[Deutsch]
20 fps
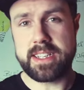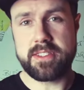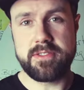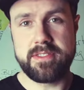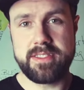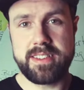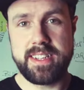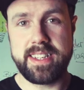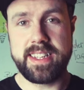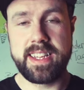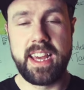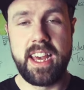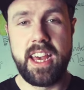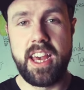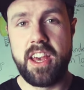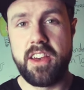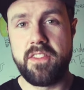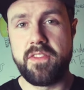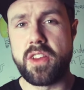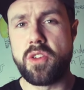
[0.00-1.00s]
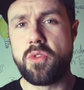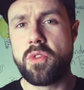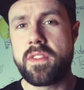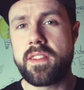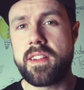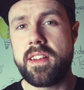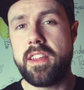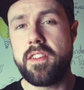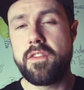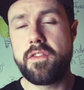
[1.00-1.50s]
macht deutlich, wie
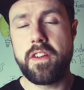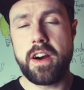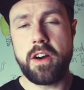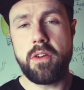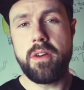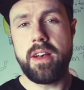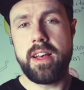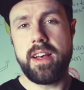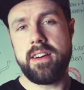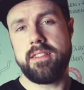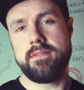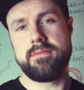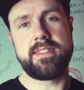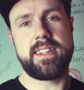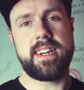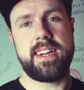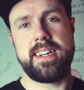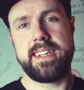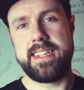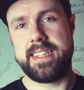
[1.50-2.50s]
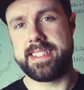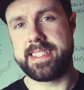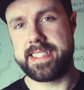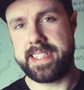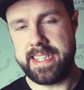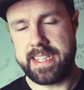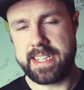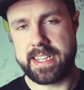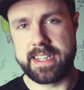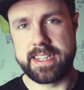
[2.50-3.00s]
nützlich VR und AR
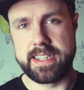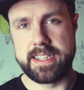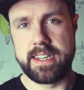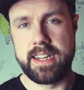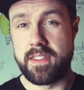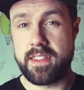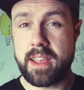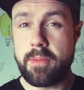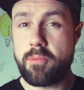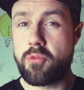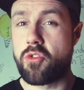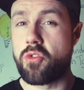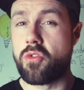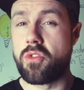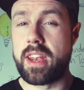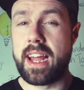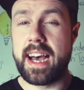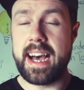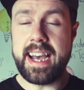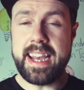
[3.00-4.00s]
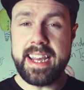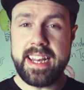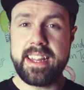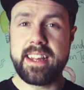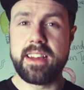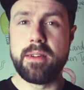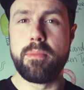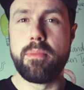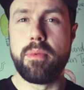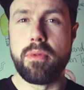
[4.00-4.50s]
sein kann. Es gibt schon
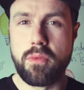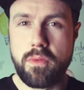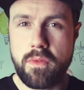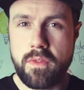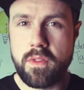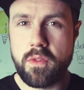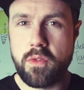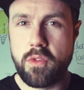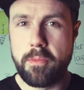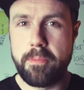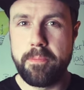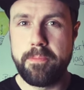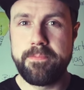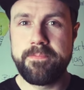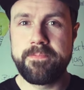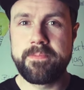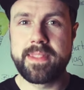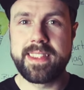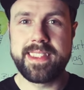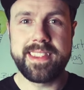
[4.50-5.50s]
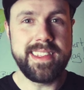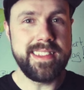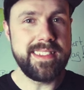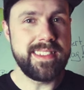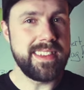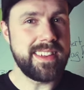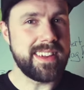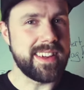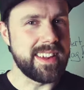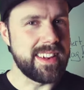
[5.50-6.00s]
einige Berufsgruppen, die
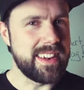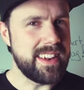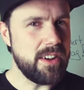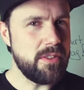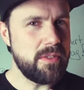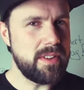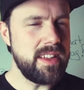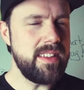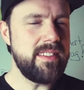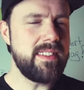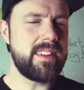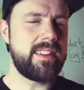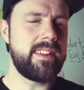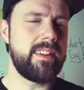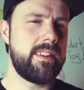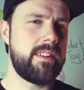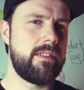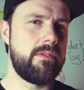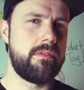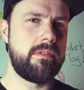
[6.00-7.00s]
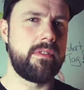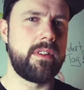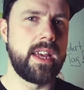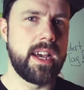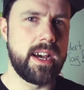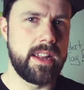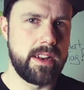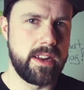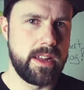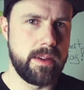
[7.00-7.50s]
sich genau dieser
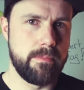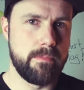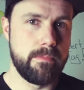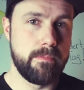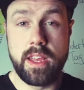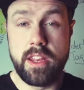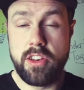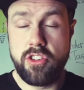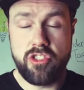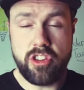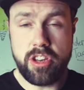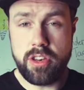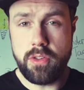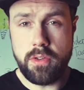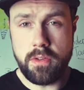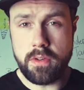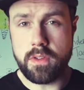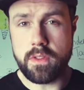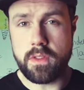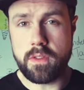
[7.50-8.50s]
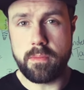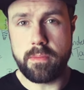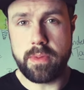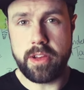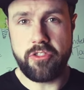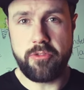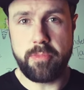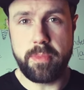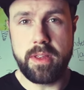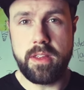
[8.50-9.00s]
Technologie annehmen. Ingenieure zum
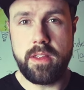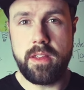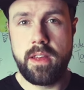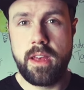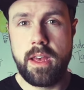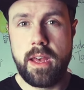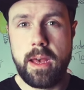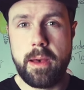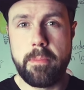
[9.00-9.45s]
Beispiel